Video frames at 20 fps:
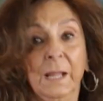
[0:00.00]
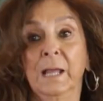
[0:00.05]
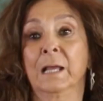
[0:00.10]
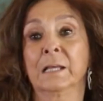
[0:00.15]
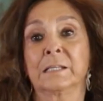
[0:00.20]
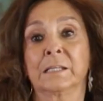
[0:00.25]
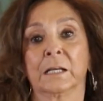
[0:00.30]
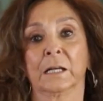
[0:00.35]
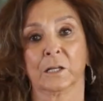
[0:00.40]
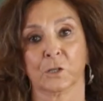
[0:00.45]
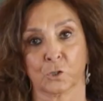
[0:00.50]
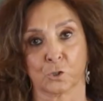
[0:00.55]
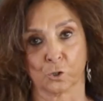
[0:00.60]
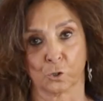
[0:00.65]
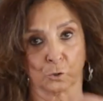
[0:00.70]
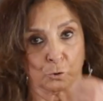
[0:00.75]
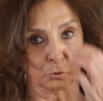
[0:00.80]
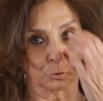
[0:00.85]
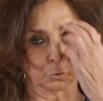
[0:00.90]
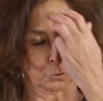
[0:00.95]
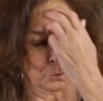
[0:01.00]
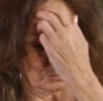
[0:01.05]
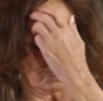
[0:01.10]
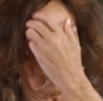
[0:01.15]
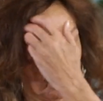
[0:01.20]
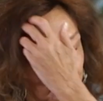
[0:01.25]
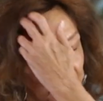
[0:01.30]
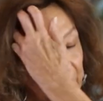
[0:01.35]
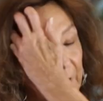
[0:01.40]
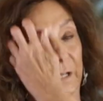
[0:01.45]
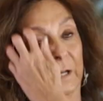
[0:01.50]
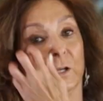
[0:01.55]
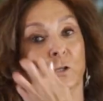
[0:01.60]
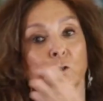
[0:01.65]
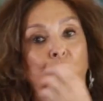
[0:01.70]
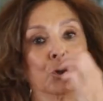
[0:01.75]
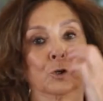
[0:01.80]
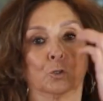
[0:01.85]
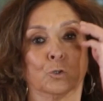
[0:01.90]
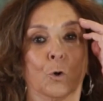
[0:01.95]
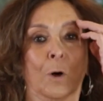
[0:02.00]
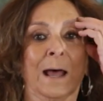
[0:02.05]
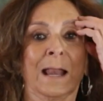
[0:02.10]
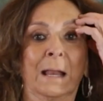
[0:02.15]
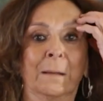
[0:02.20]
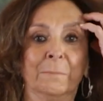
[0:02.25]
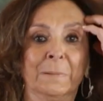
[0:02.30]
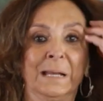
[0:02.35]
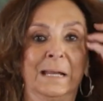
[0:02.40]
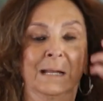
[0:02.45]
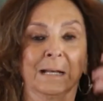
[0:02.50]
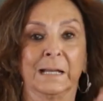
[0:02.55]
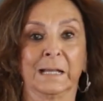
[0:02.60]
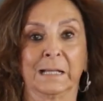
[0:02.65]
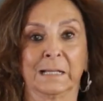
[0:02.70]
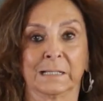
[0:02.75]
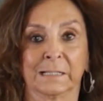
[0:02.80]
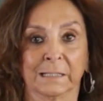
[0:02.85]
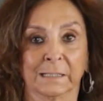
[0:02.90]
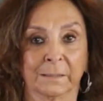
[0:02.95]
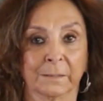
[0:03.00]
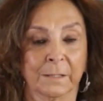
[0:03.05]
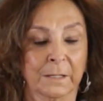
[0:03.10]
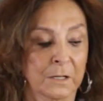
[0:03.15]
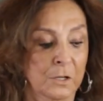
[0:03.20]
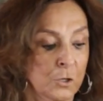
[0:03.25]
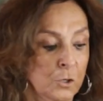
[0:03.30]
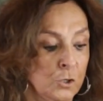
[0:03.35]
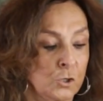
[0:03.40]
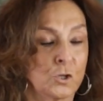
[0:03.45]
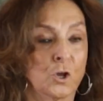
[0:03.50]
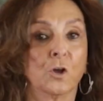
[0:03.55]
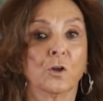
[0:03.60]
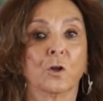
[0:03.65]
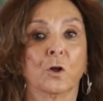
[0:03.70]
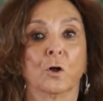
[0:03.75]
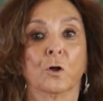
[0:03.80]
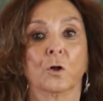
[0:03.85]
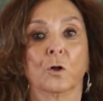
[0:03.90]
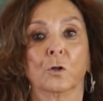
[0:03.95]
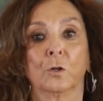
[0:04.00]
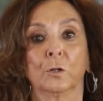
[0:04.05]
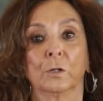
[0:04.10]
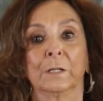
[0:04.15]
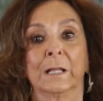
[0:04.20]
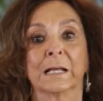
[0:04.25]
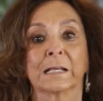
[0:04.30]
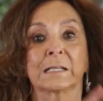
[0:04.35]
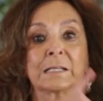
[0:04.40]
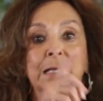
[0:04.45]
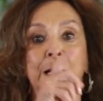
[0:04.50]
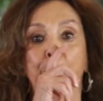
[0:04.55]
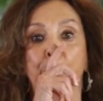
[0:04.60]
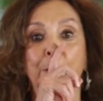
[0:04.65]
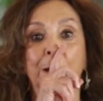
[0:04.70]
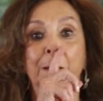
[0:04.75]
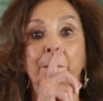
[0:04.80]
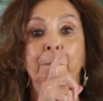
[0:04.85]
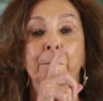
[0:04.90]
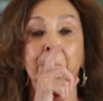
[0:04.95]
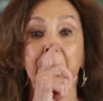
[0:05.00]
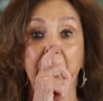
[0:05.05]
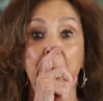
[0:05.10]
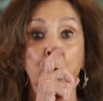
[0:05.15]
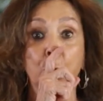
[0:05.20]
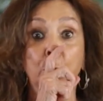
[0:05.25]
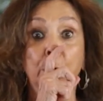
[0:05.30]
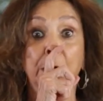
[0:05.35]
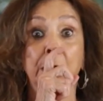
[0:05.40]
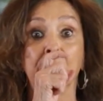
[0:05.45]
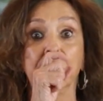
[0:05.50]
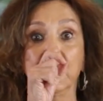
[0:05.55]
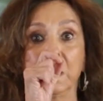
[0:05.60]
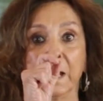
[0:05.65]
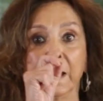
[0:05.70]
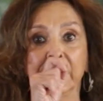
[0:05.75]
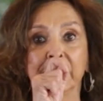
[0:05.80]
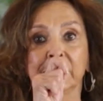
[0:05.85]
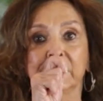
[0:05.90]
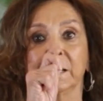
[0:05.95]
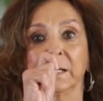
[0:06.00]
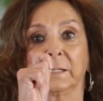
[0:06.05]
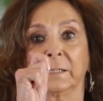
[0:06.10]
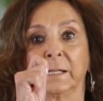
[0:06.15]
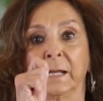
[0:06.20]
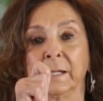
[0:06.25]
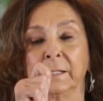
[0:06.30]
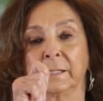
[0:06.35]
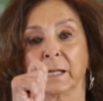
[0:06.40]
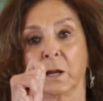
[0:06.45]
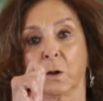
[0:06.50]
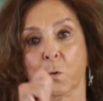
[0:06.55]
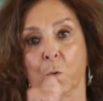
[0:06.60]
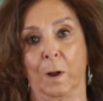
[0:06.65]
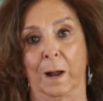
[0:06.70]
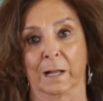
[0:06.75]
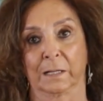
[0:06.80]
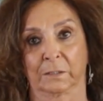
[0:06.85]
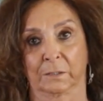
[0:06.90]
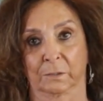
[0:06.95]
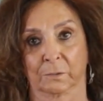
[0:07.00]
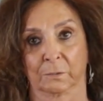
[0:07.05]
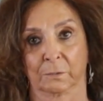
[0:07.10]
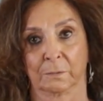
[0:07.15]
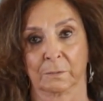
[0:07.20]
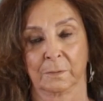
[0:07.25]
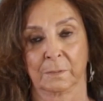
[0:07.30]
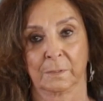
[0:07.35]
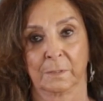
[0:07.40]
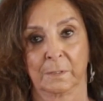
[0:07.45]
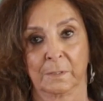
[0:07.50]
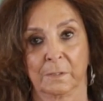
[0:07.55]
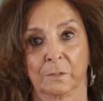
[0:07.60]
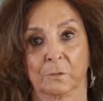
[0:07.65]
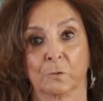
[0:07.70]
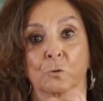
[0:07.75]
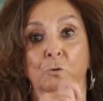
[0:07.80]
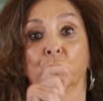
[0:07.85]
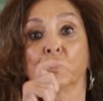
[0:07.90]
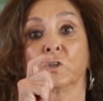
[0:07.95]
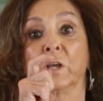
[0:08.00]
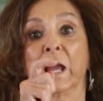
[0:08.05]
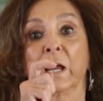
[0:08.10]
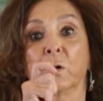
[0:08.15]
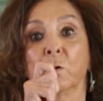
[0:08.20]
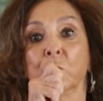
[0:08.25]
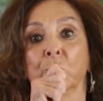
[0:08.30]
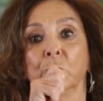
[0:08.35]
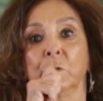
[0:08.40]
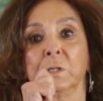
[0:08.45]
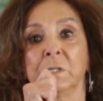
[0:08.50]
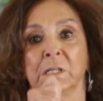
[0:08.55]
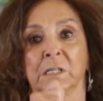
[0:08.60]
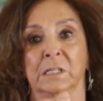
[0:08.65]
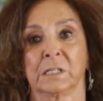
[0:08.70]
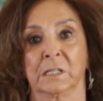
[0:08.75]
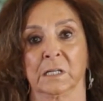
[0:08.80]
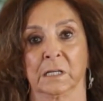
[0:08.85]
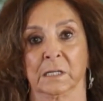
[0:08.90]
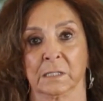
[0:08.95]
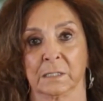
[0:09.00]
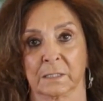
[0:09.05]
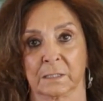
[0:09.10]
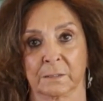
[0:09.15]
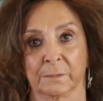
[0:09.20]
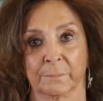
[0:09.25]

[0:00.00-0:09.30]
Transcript: Esse risoto que é risoto alla milanese, só nasceu em 1574, no século XVI.